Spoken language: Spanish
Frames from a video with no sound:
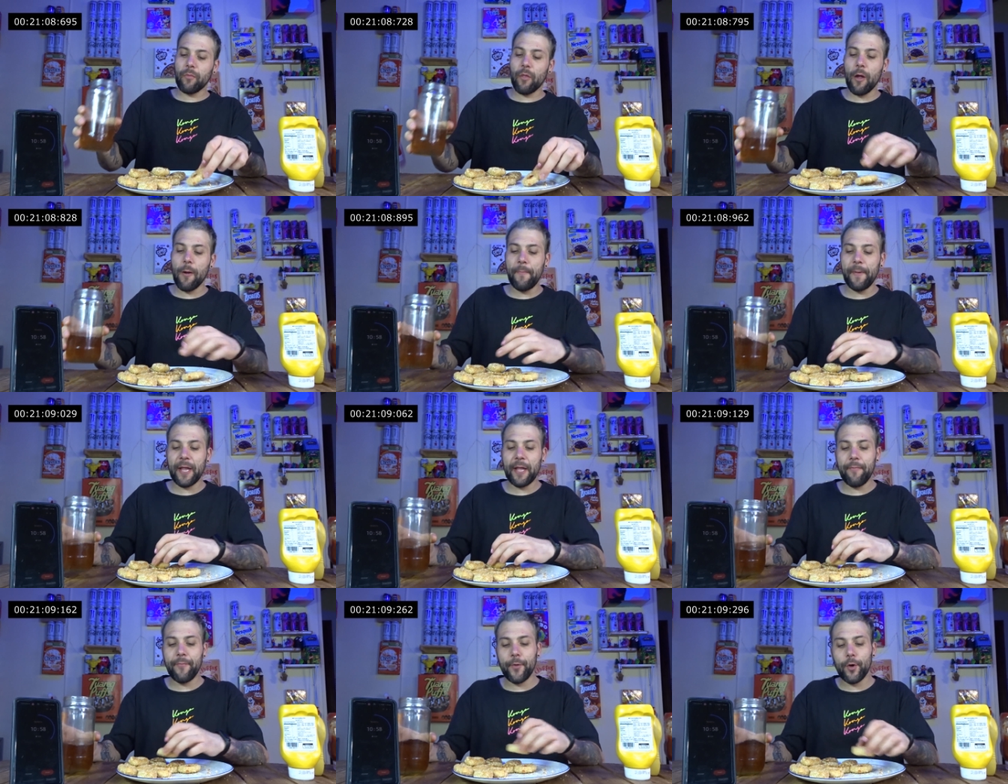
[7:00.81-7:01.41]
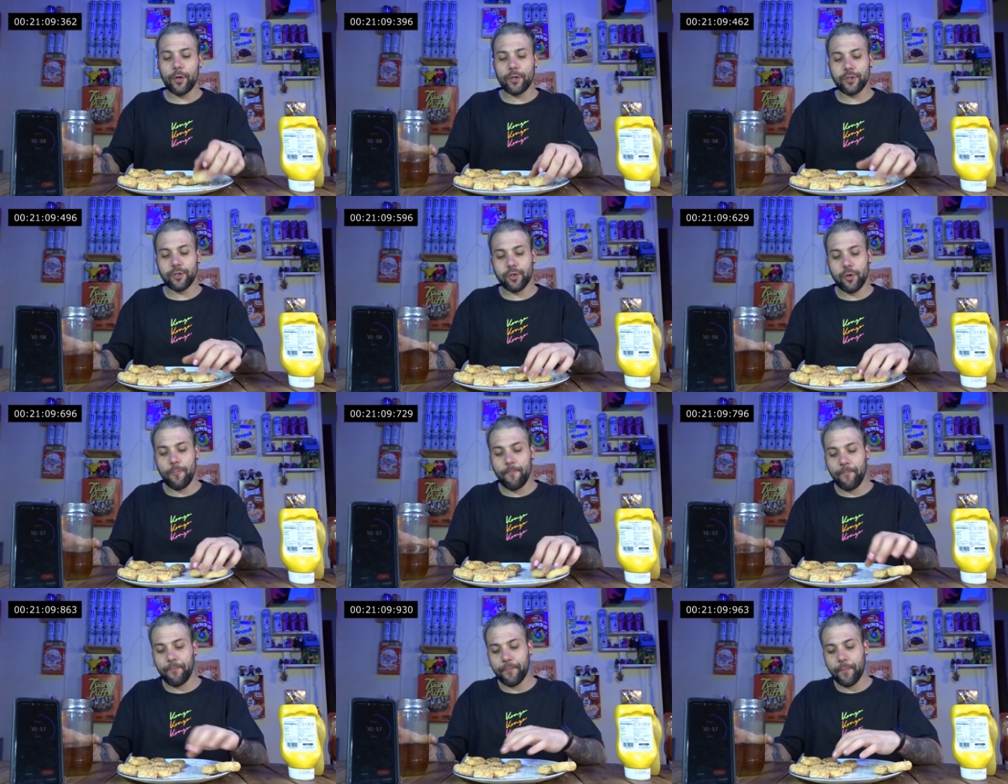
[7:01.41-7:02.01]
Vamos, me quedan dos,
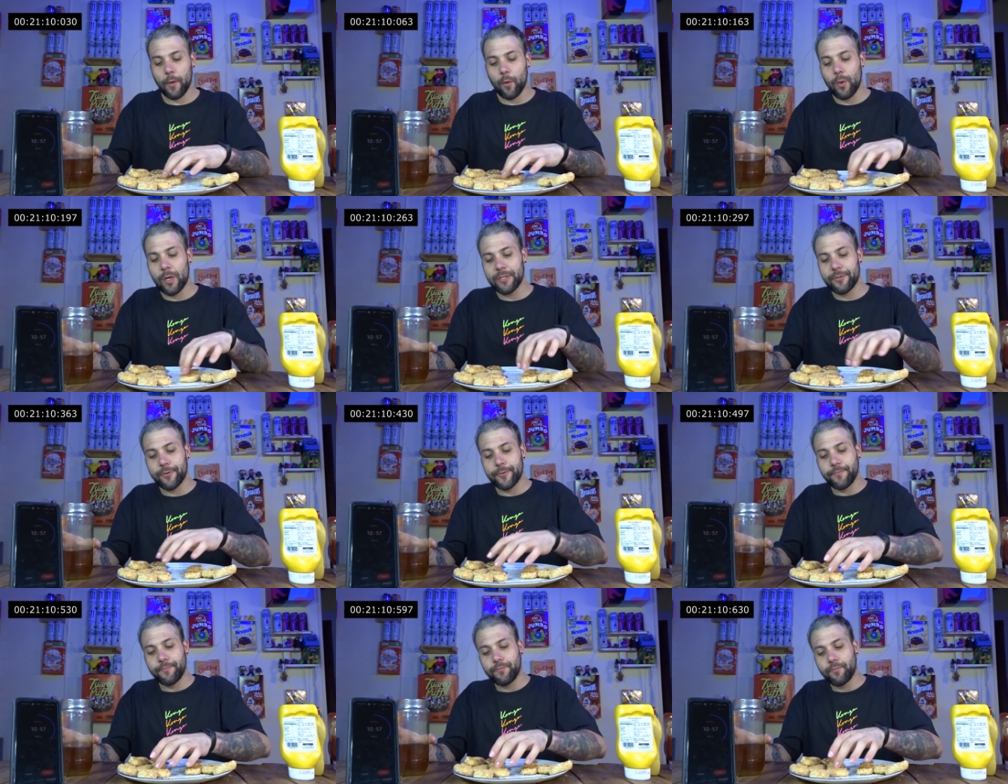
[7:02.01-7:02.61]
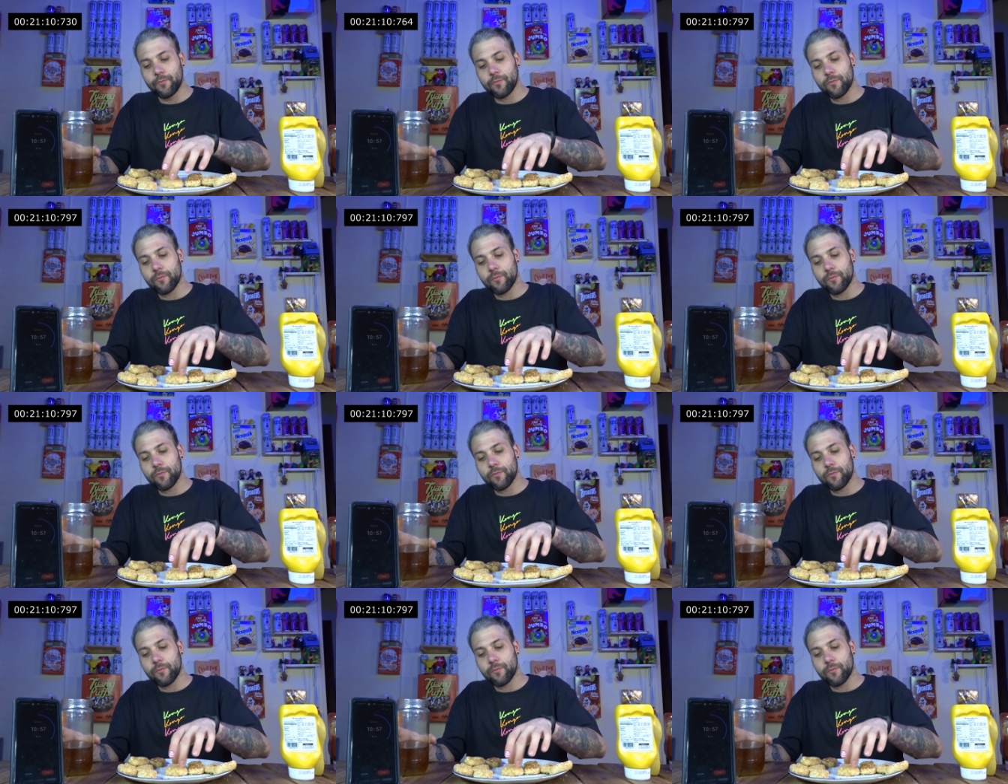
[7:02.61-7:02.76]
cuatro,